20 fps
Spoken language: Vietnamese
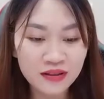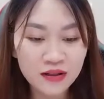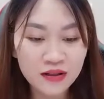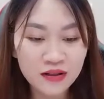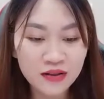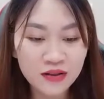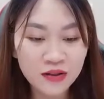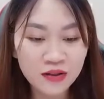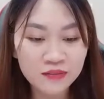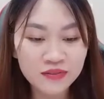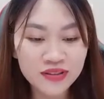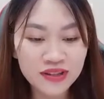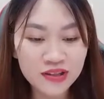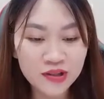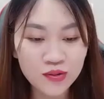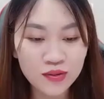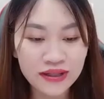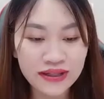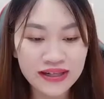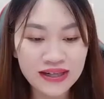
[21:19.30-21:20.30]
Nộm dưa
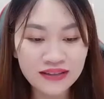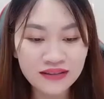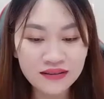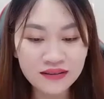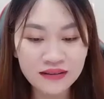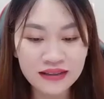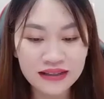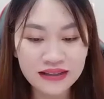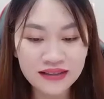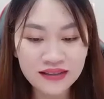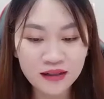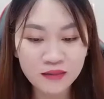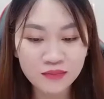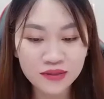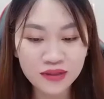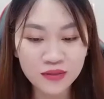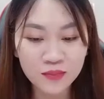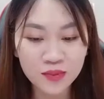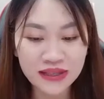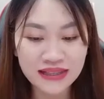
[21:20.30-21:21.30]
chuột đã xử lý
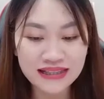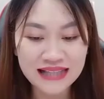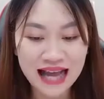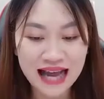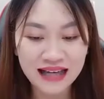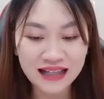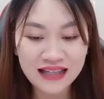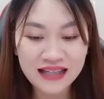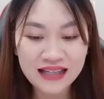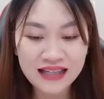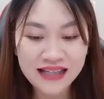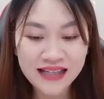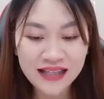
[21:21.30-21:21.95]
xong từ buổi sáng,